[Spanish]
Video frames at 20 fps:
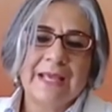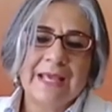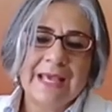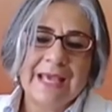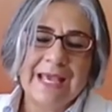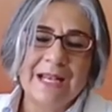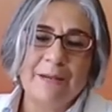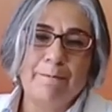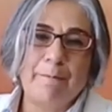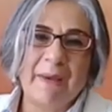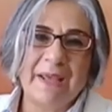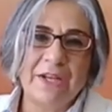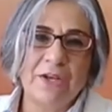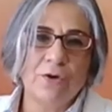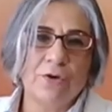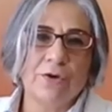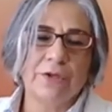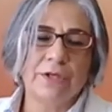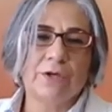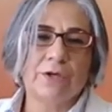el
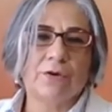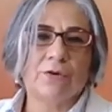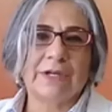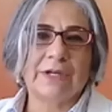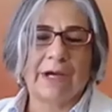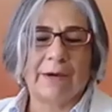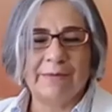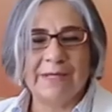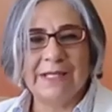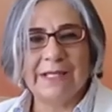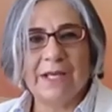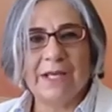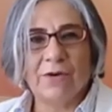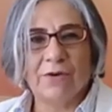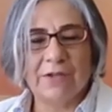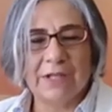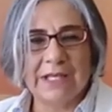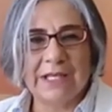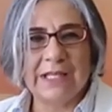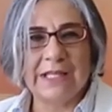periódico
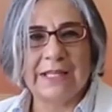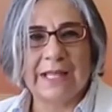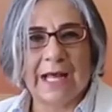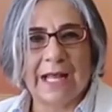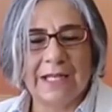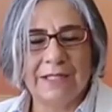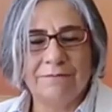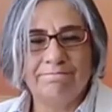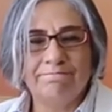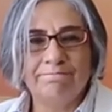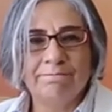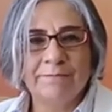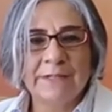Cabildeo Digital